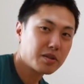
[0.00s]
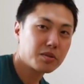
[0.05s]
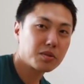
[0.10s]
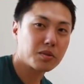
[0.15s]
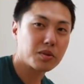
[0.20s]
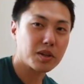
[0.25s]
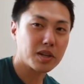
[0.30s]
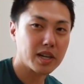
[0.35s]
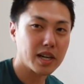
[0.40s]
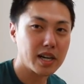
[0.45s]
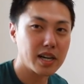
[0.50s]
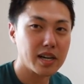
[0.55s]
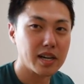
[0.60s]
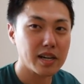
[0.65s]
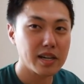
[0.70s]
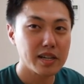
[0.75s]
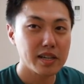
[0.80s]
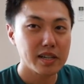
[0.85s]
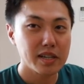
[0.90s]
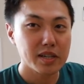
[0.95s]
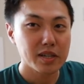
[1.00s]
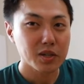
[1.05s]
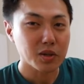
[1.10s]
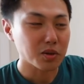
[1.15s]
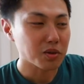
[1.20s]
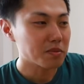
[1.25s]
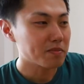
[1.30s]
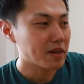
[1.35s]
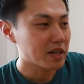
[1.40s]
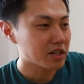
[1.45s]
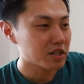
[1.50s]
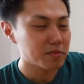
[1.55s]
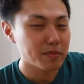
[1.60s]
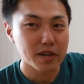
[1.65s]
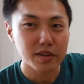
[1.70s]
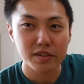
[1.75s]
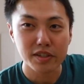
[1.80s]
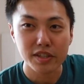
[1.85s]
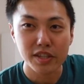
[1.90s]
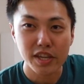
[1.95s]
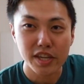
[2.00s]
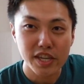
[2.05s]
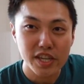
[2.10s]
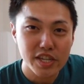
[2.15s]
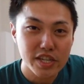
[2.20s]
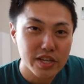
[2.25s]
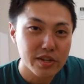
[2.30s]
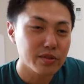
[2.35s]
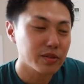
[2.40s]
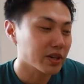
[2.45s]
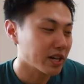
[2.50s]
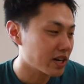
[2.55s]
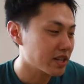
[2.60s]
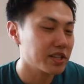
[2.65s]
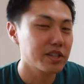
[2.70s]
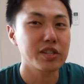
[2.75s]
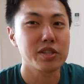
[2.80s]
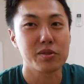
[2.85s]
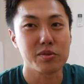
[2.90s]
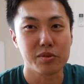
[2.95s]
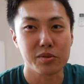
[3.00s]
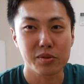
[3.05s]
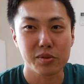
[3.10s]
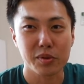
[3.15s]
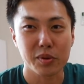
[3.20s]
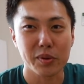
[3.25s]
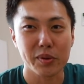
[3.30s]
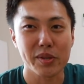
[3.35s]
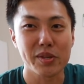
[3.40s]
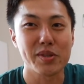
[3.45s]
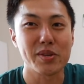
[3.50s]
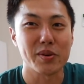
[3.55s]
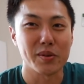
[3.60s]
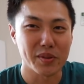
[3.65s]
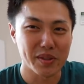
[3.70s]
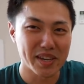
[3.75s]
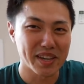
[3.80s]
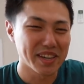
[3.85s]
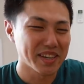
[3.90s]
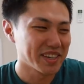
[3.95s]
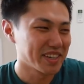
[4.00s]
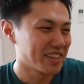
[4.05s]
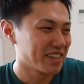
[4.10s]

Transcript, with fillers: るのがこのバックパックで適してるのかっていうとこですよね。